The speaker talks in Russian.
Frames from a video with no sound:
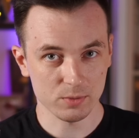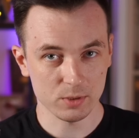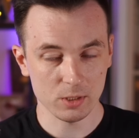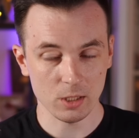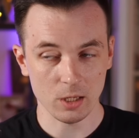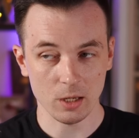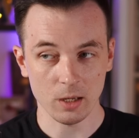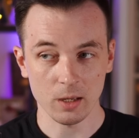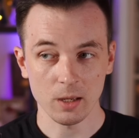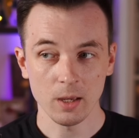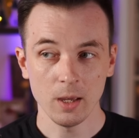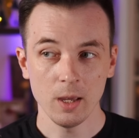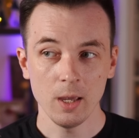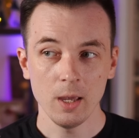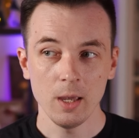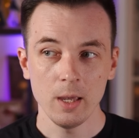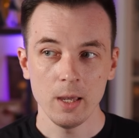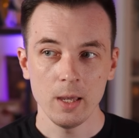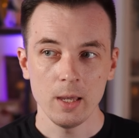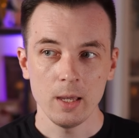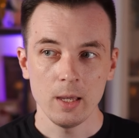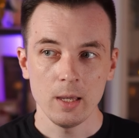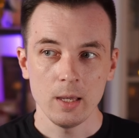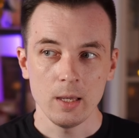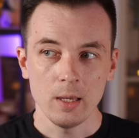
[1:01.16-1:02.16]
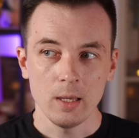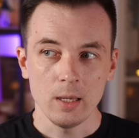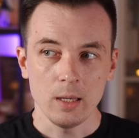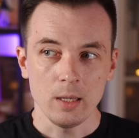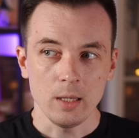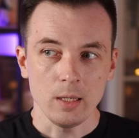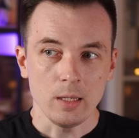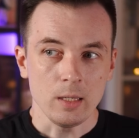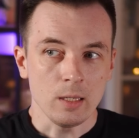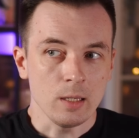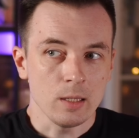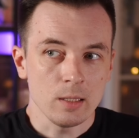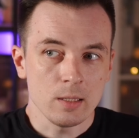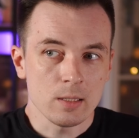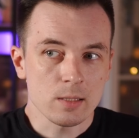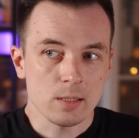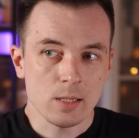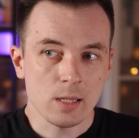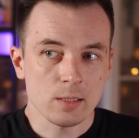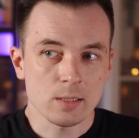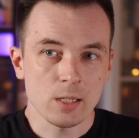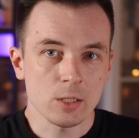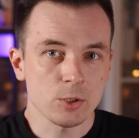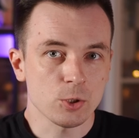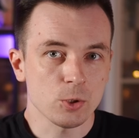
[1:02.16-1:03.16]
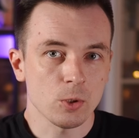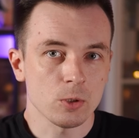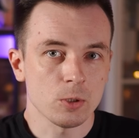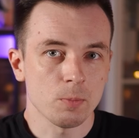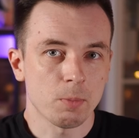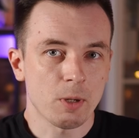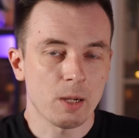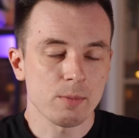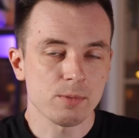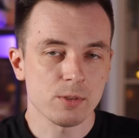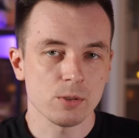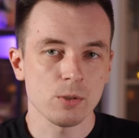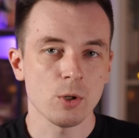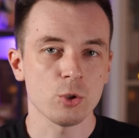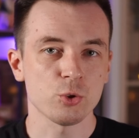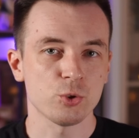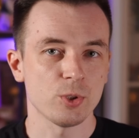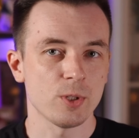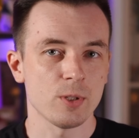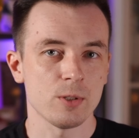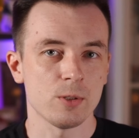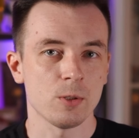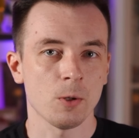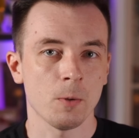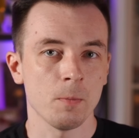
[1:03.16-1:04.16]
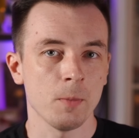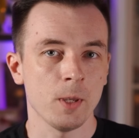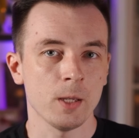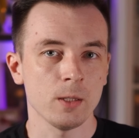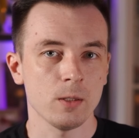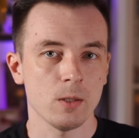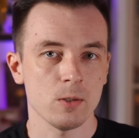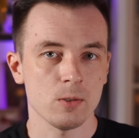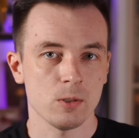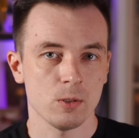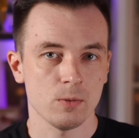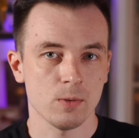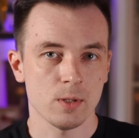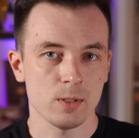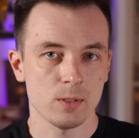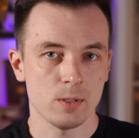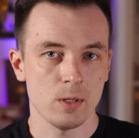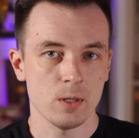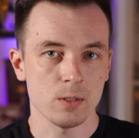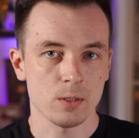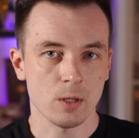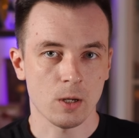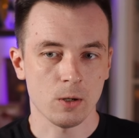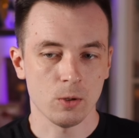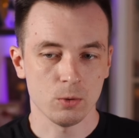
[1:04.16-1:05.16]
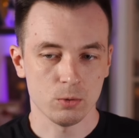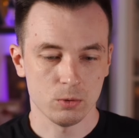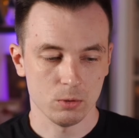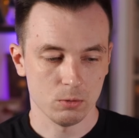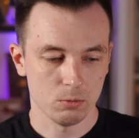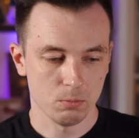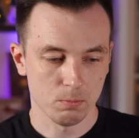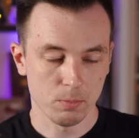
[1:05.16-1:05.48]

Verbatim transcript: все. И не сказать, что это прям сложный инструмент, если у вас есть какое-то